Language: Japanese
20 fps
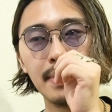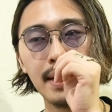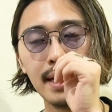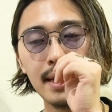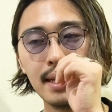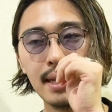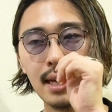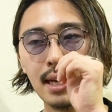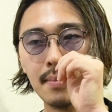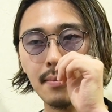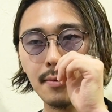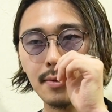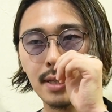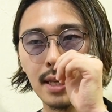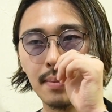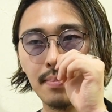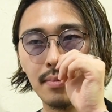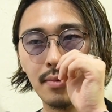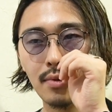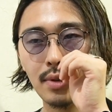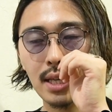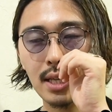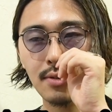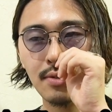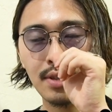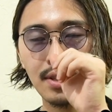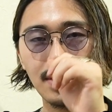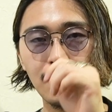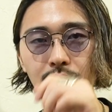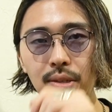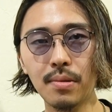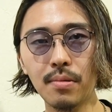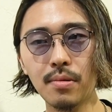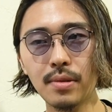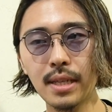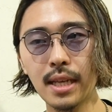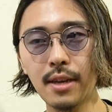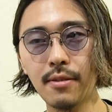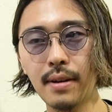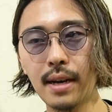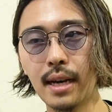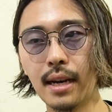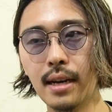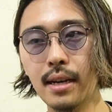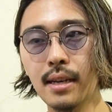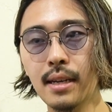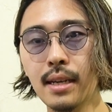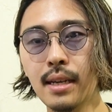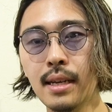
バイヤーも専門に行く必要性は